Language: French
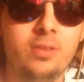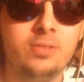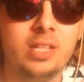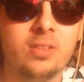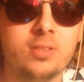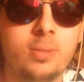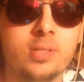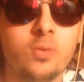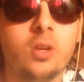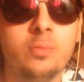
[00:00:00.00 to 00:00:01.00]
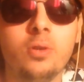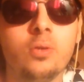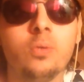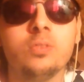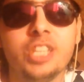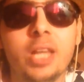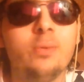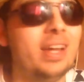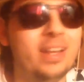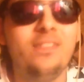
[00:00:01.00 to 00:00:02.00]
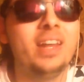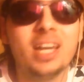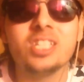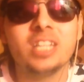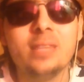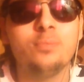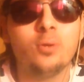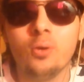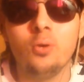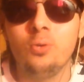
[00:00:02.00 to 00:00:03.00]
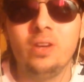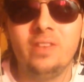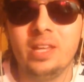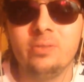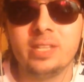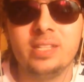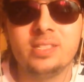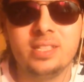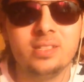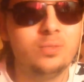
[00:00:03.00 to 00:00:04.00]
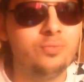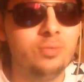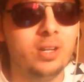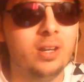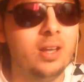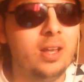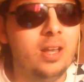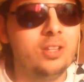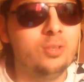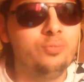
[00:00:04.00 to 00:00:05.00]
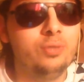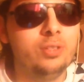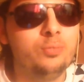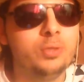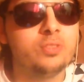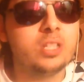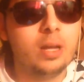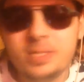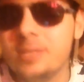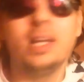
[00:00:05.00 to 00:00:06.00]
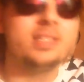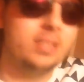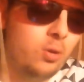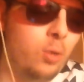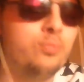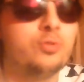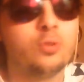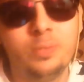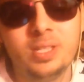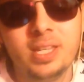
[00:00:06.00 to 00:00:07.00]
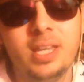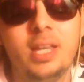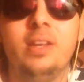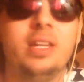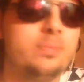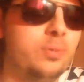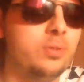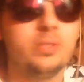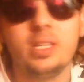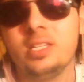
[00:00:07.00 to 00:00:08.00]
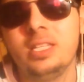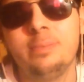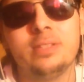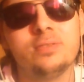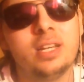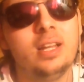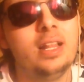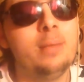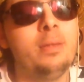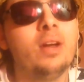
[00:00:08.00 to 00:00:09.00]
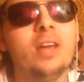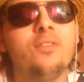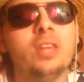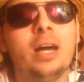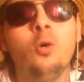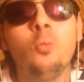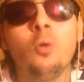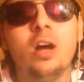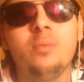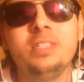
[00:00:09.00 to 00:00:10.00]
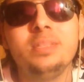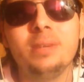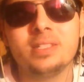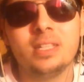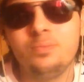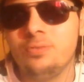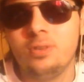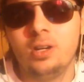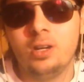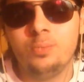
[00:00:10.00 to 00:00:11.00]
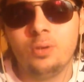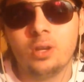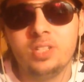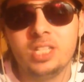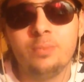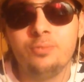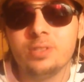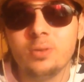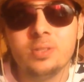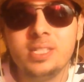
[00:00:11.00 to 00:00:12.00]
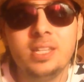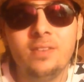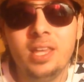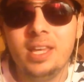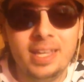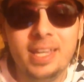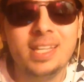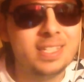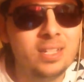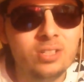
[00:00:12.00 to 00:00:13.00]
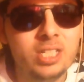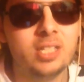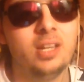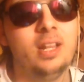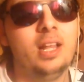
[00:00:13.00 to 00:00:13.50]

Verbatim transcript: une telle transformation comme Goku il fallait un Jiren pour que Goku éveille un Ultra Instinct depuis, euh, depuis, depuis tout ça, même si voilà, c'était encore plus compliqué, il y avait l'explosion du Genkidama, tout ça. Mais voilà, il faudra au moins un minima ça pour, euh, pour que Vegeta puisse aussi l'éveiller, et, c'est logique.